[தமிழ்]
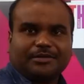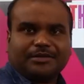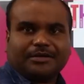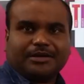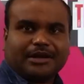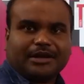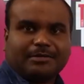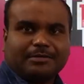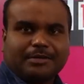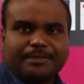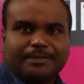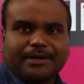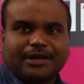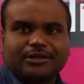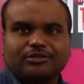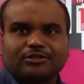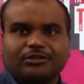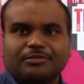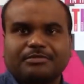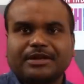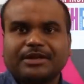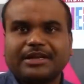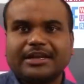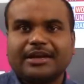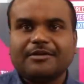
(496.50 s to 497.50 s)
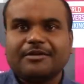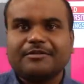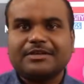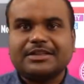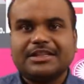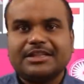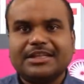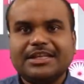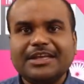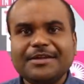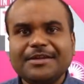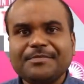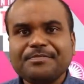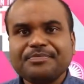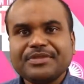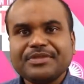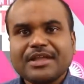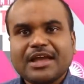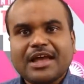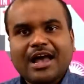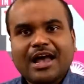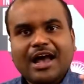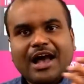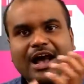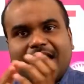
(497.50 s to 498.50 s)
அப்படின்னு நம்ம பார்த்தோம் அப்படின்னா வந்து
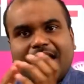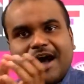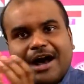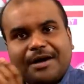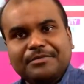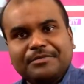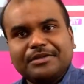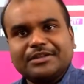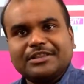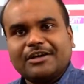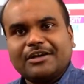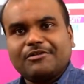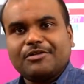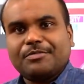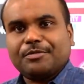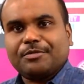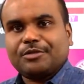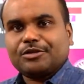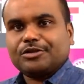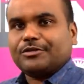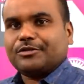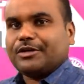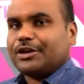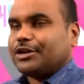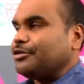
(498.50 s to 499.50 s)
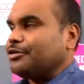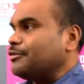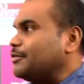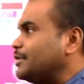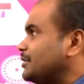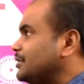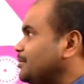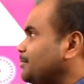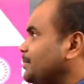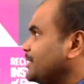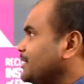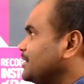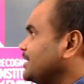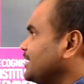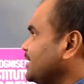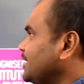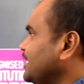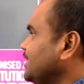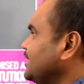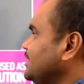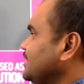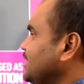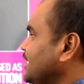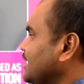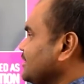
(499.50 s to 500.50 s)
அமிர்தாவை பொறுத்த வரைக்கும் வந்து
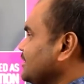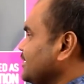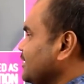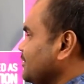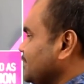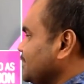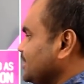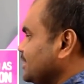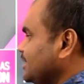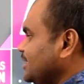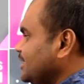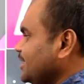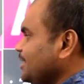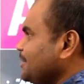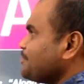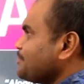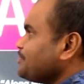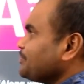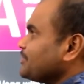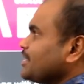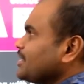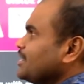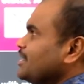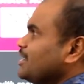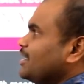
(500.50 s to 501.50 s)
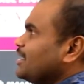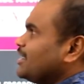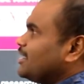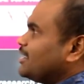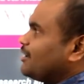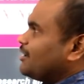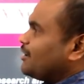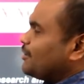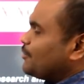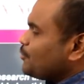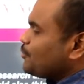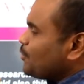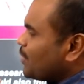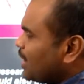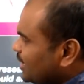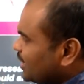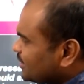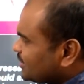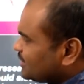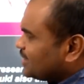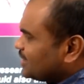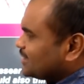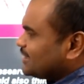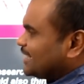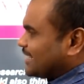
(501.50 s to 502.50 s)
பார்த்திங்கன்னா இந்த இடத்துல வந்து
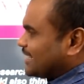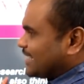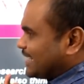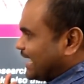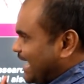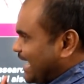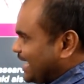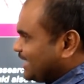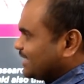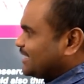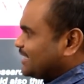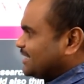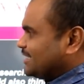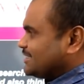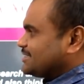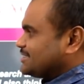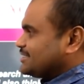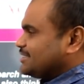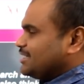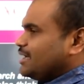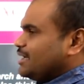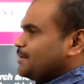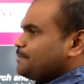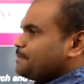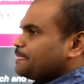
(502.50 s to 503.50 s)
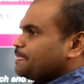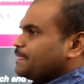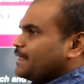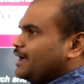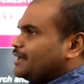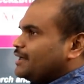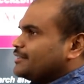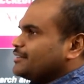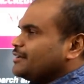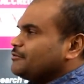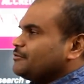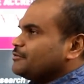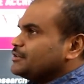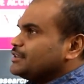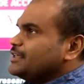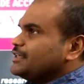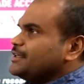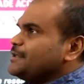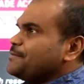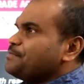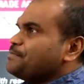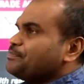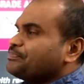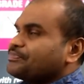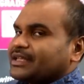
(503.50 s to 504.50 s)
வாட் ஆர் த ரேங்கிங்ஸ் அதாவது
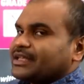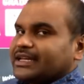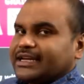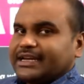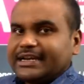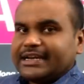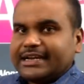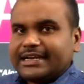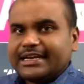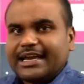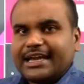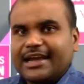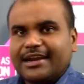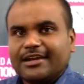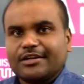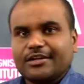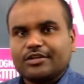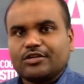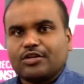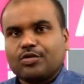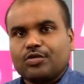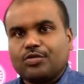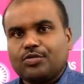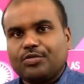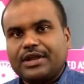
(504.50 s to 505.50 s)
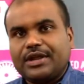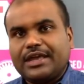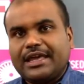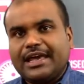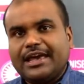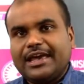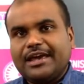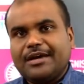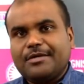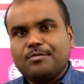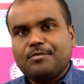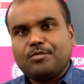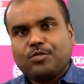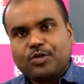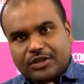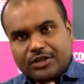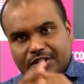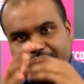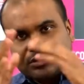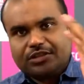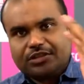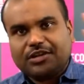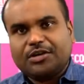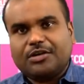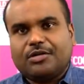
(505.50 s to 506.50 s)
இந்தியாவில் இருக்கக்கூடிய
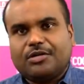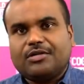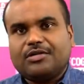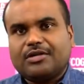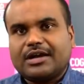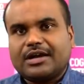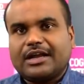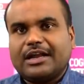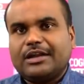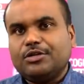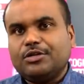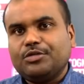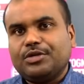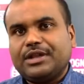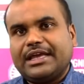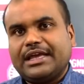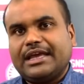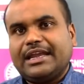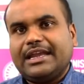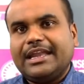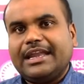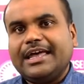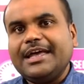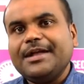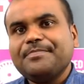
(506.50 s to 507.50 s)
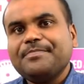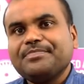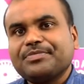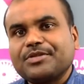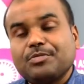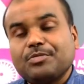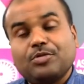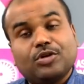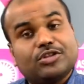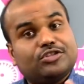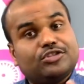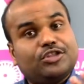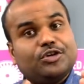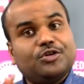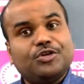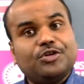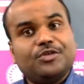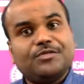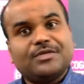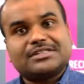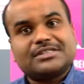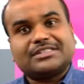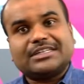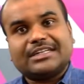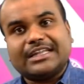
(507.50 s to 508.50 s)
மொத்தம் கல்லூரிகளில் மொத்த
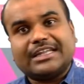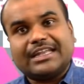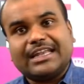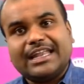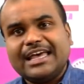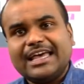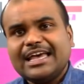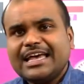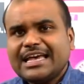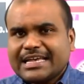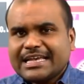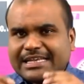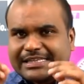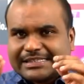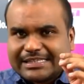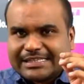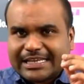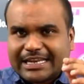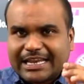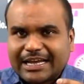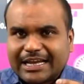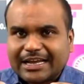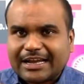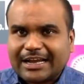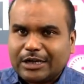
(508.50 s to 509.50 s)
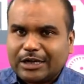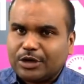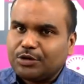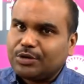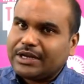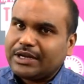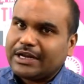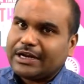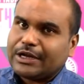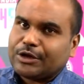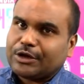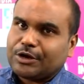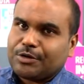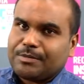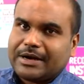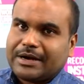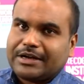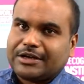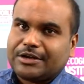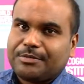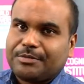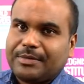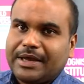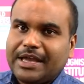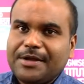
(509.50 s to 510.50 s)
யூனிவர்சிட்டியில் சில கல்லூரிகளுக்கு
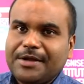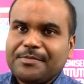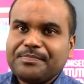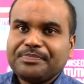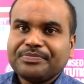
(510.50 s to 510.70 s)
மட்டுமே